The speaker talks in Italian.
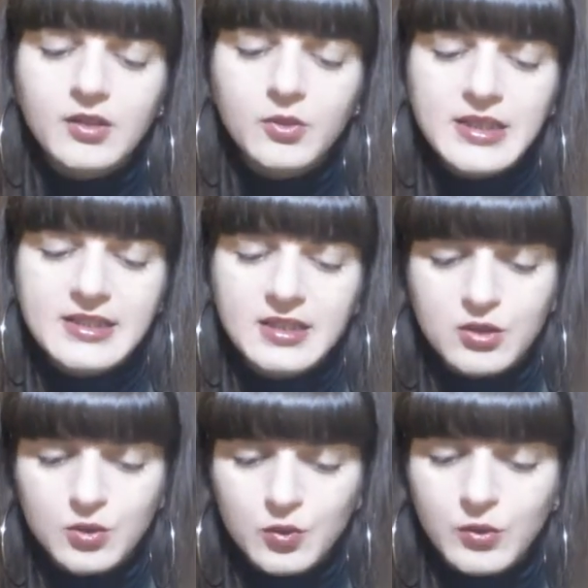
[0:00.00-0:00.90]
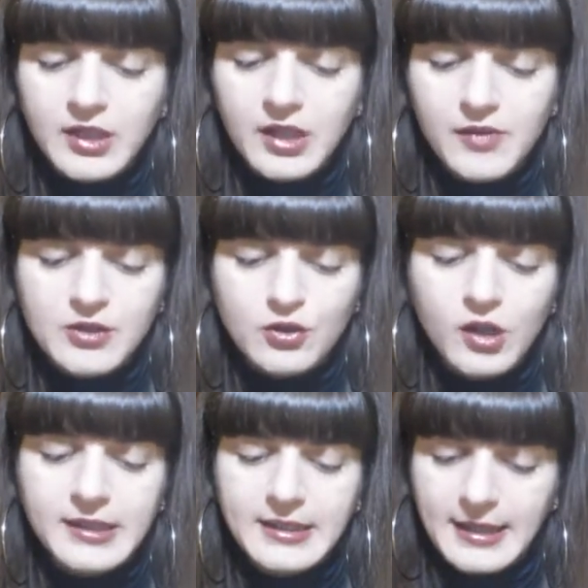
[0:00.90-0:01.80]
eh, questa strucca viso,
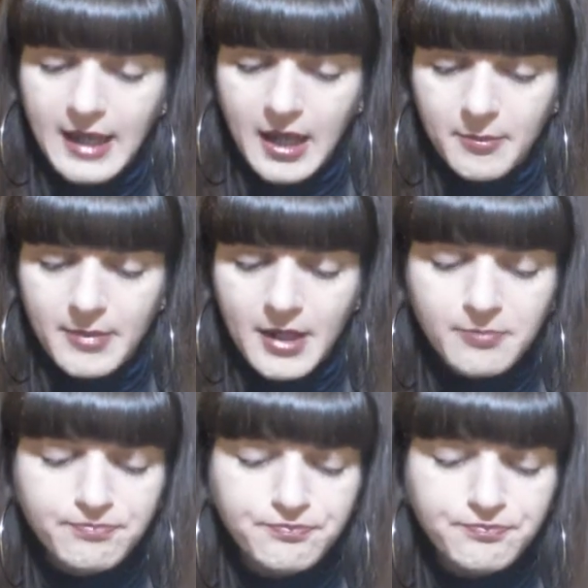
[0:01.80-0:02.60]
occhi e labbra,